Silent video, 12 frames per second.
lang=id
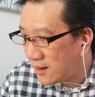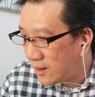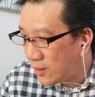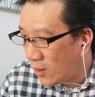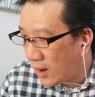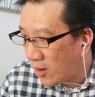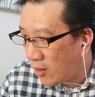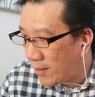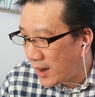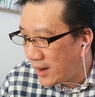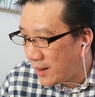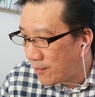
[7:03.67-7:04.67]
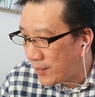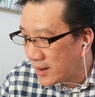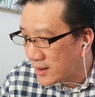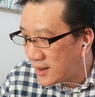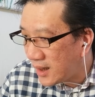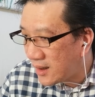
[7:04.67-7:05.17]
2,6
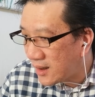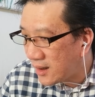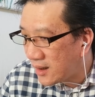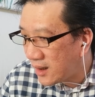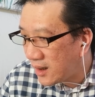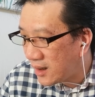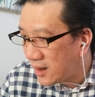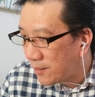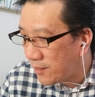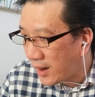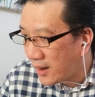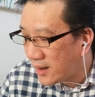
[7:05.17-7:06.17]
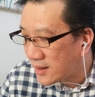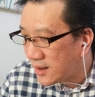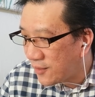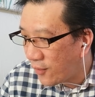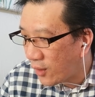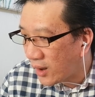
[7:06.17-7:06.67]
persen, ini diprediksi
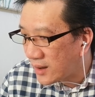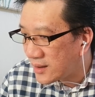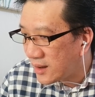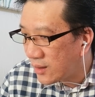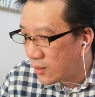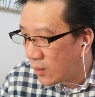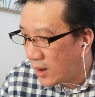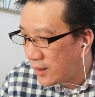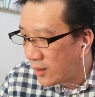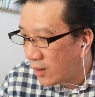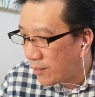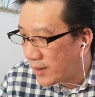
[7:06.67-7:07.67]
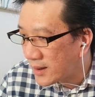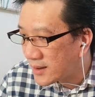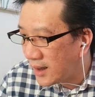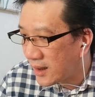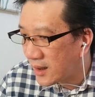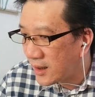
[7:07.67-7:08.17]
forecastnya 2,0
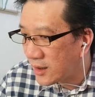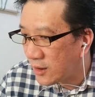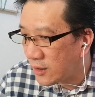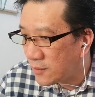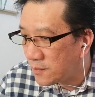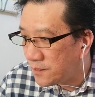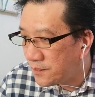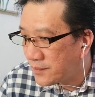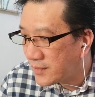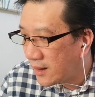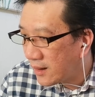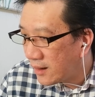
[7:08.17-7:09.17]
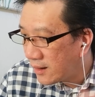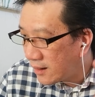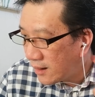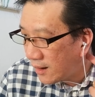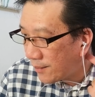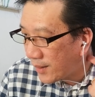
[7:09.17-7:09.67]
persen gitu
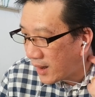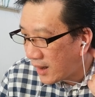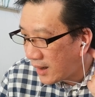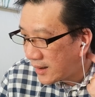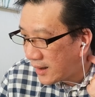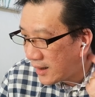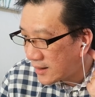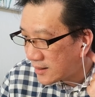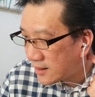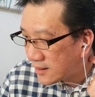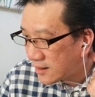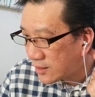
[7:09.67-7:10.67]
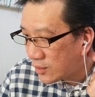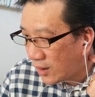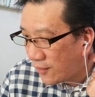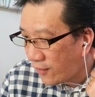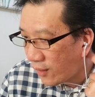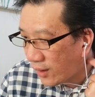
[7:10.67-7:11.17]
apakah dia sesuai
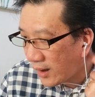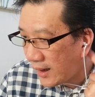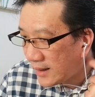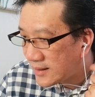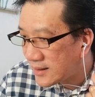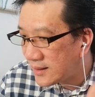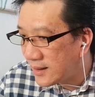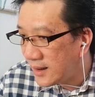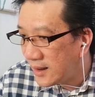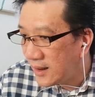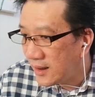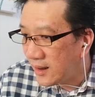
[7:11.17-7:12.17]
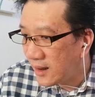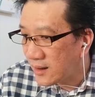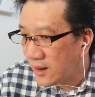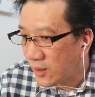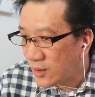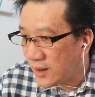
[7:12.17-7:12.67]
forecast. Nah,
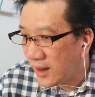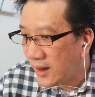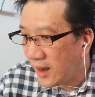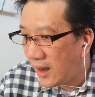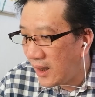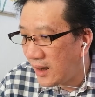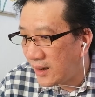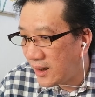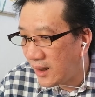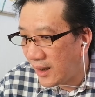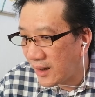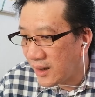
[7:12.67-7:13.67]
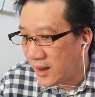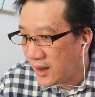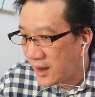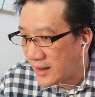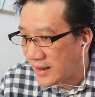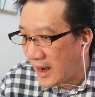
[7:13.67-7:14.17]
terus ada hari ini
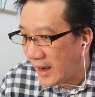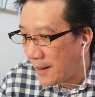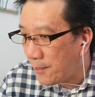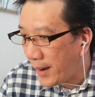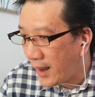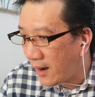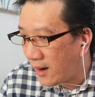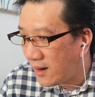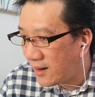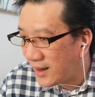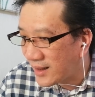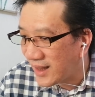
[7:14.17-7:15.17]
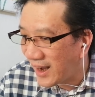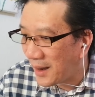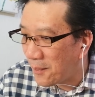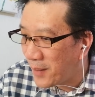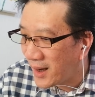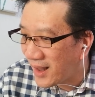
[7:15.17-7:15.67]
data gembel. Data
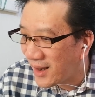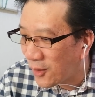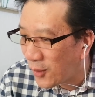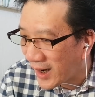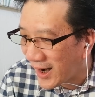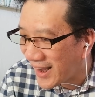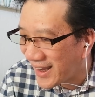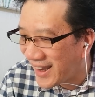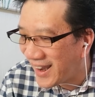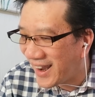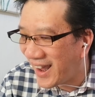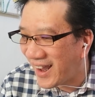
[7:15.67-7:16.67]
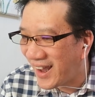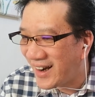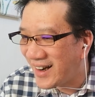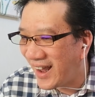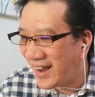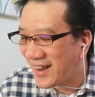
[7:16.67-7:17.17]
gembel keluar lagi ya
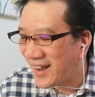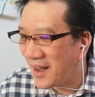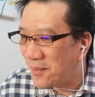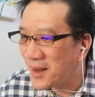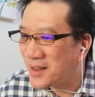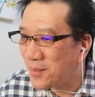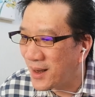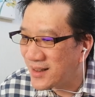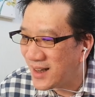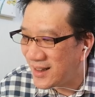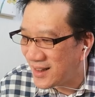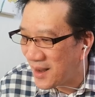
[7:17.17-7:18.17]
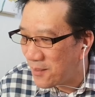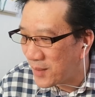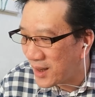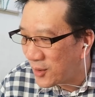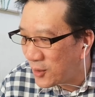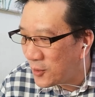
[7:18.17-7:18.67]
kan hari Kamis biasa tiap
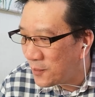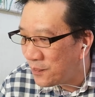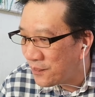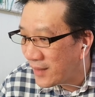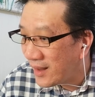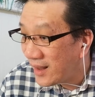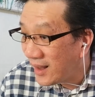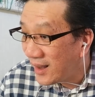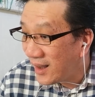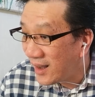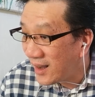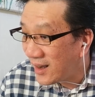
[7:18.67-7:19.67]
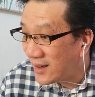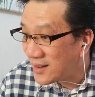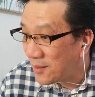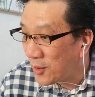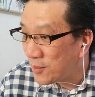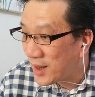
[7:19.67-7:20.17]
minggu. Uh,
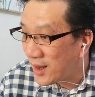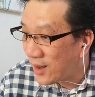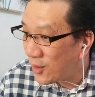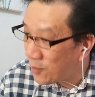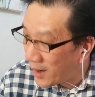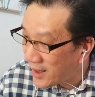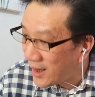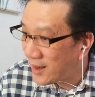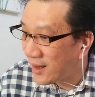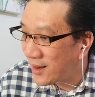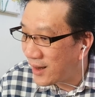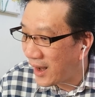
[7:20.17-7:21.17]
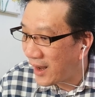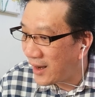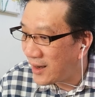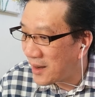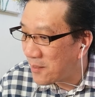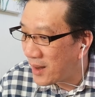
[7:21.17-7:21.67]
sebelumnya lumayan
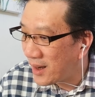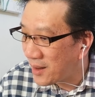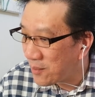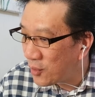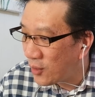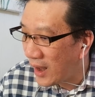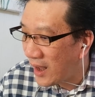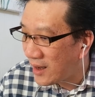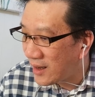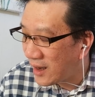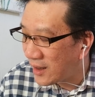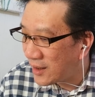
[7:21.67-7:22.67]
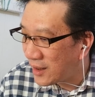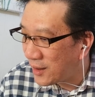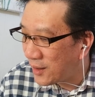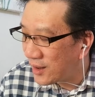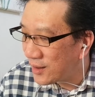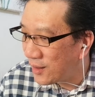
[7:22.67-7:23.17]
kenaikan 5000 ya yang
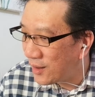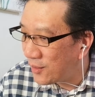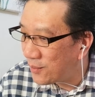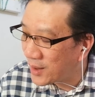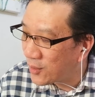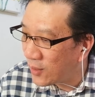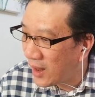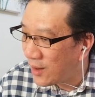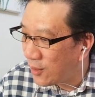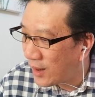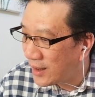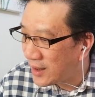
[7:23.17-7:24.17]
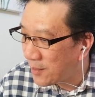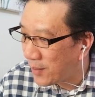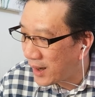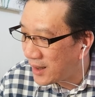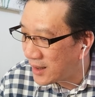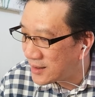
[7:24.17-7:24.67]
di minggu lalu kan
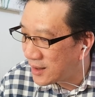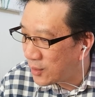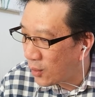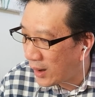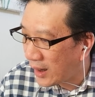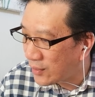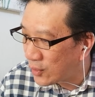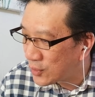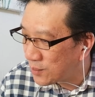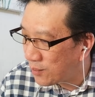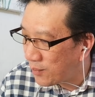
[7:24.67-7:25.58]
diprediksi 240.000